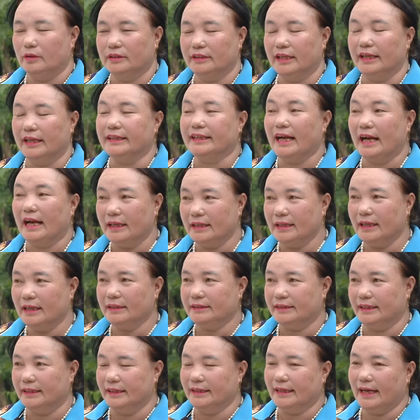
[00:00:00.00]
thị trấn
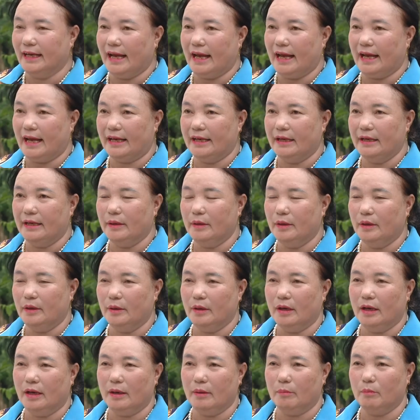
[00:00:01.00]
triển khai
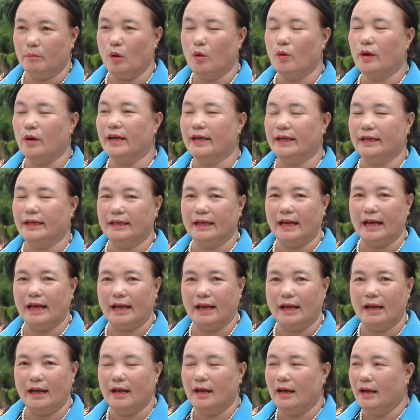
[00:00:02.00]
cái mô hình
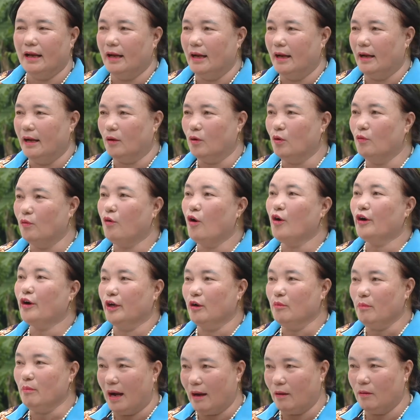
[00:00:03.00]
là khu phố
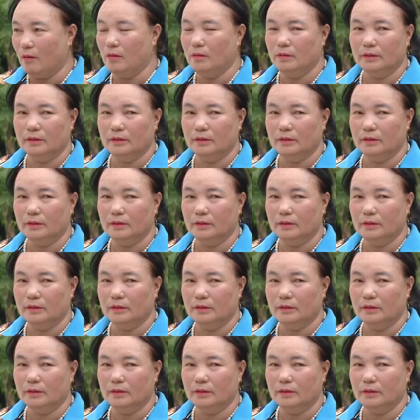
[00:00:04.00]
kiểu mẫu